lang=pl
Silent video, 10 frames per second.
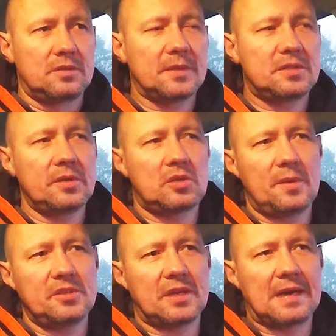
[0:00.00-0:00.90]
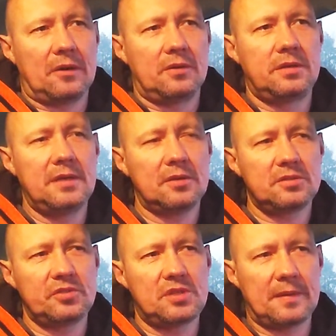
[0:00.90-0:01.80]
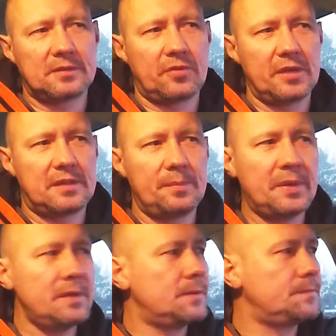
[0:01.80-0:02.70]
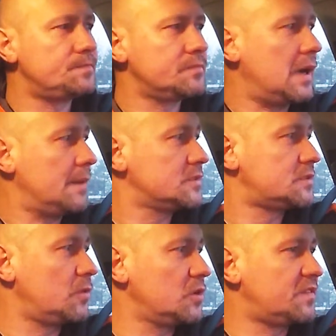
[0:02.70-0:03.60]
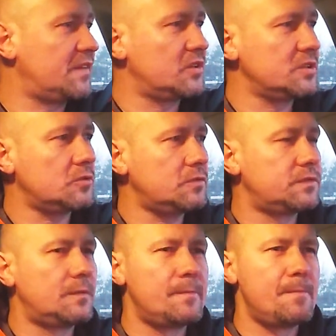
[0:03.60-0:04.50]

Zobaczymy, kto będzie grał. Ja oczywiście mam swoje typy, mam swoich faworytów.